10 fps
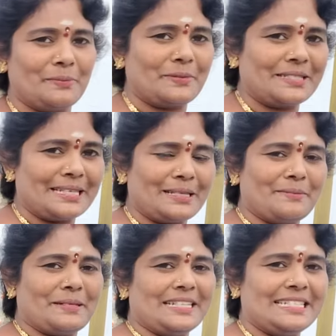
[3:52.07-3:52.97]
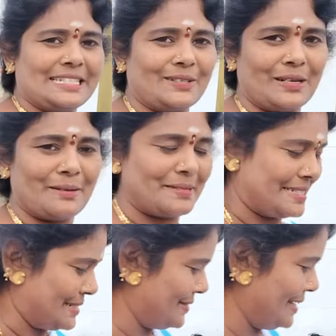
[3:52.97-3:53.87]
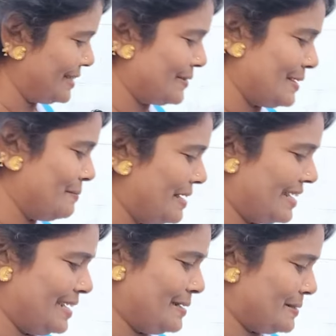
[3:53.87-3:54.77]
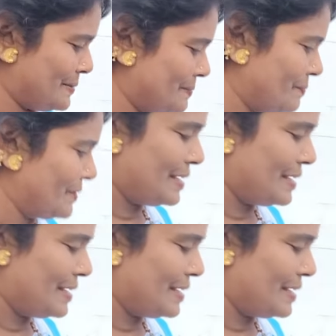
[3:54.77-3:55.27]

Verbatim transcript: అన్నమాట చాలా ఎక్కువగానే పూసాయి